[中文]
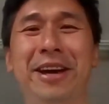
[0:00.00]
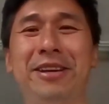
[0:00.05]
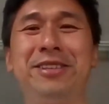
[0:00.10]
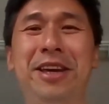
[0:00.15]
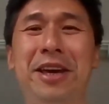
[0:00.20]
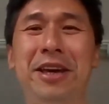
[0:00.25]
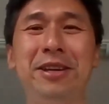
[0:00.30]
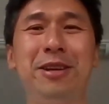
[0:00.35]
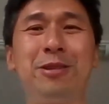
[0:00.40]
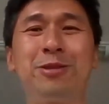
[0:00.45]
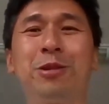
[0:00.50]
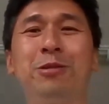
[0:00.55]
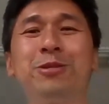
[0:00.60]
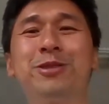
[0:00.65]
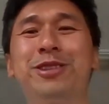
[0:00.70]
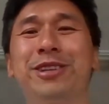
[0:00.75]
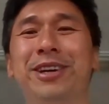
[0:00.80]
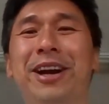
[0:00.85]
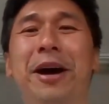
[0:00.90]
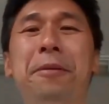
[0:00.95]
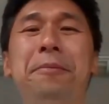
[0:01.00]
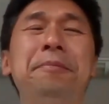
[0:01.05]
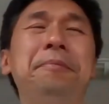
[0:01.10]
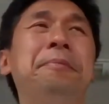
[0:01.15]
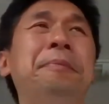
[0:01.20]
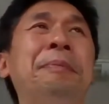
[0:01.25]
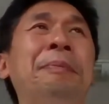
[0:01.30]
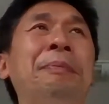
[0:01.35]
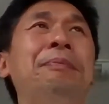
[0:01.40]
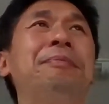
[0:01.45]
要协议终止，
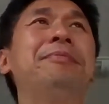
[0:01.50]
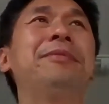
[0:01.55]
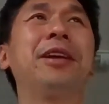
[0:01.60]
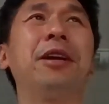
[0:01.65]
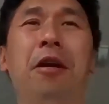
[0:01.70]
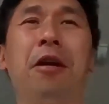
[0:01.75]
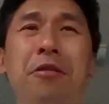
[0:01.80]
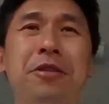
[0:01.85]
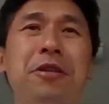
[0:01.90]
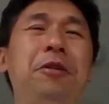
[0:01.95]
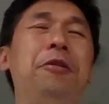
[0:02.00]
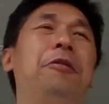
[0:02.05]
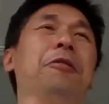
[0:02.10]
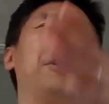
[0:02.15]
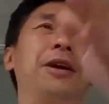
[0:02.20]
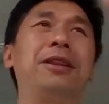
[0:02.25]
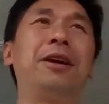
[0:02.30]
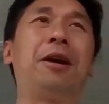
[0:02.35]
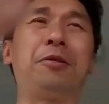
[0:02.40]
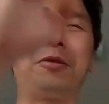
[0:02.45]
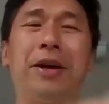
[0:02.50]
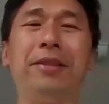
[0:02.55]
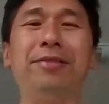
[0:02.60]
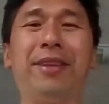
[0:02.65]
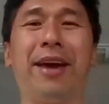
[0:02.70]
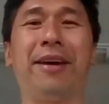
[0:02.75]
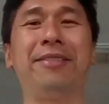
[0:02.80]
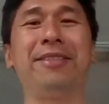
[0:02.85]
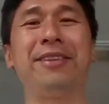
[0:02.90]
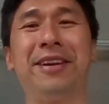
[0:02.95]
然后又回到
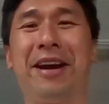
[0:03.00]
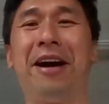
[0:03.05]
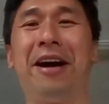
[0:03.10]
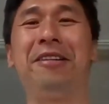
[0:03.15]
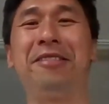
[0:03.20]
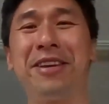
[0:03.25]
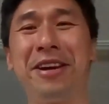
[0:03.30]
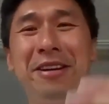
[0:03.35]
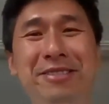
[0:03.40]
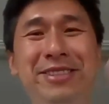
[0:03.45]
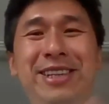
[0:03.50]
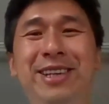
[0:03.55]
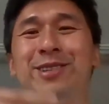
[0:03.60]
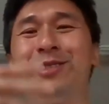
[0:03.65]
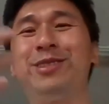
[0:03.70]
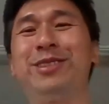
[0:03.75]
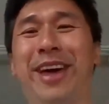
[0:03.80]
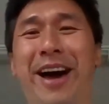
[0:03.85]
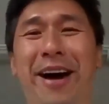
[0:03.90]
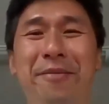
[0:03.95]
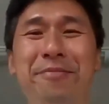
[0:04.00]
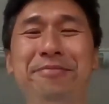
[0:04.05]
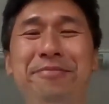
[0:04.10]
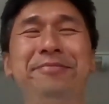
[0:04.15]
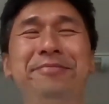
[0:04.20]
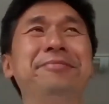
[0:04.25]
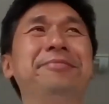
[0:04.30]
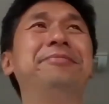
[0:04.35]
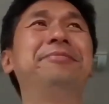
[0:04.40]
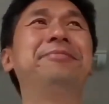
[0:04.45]
原点，然后又继续谈，
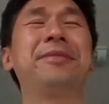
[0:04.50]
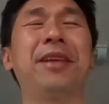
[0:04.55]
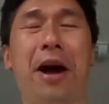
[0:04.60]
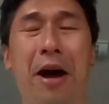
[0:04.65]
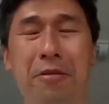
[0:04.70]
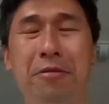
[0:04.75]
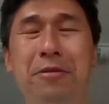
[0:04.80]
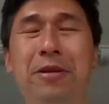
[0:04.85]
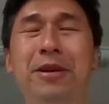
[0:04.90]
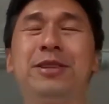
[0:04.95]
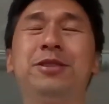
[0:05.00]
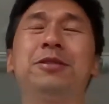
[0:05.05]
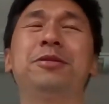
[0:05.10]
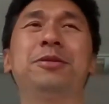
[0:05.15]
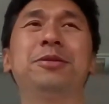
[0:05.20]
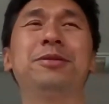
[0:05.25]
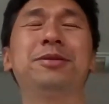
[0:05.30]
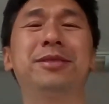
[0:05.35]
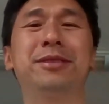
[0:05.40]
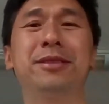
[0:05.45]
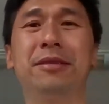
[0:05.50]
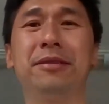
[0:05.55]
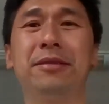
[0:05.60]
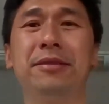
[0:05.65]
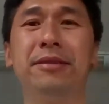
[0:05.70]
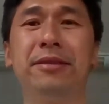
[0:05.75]
啊，会是如此，